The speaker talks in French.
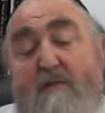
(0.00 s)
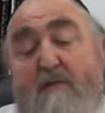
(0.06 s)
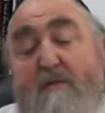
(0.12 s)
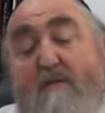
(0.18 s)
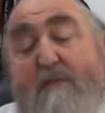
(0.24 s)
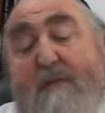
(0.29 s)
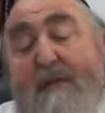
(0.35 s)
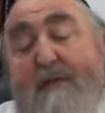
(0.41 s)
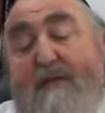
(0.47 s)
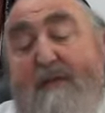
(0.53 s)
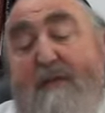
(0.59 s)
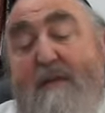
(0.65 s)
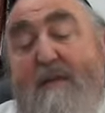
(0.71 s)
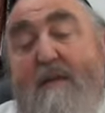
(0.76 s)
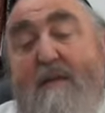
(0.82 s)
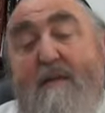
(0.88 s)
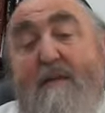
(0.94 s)
une
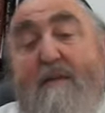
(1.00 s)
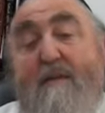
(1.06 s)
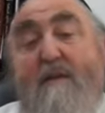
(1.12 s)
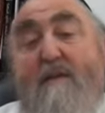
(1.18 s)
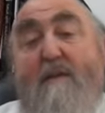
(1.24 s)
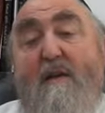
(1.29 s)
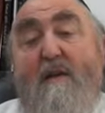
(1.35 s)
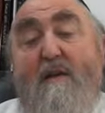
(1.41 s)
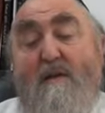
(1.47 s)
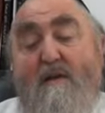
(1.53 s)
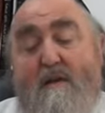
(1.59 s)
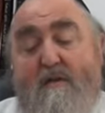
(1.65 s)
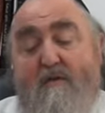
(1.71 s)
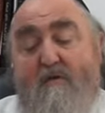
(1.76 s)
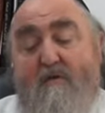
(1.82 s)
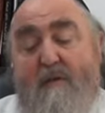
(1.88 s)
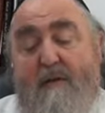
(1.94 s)
partie des
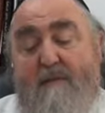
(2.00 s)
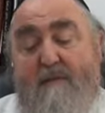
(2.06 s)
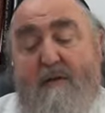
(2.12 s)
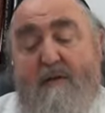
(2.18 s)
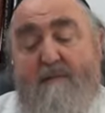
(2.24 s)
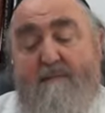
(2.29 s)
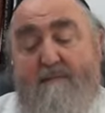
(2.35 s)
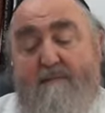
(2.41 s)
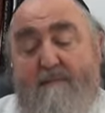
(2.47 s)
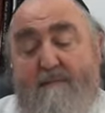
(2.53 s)
dix commandements.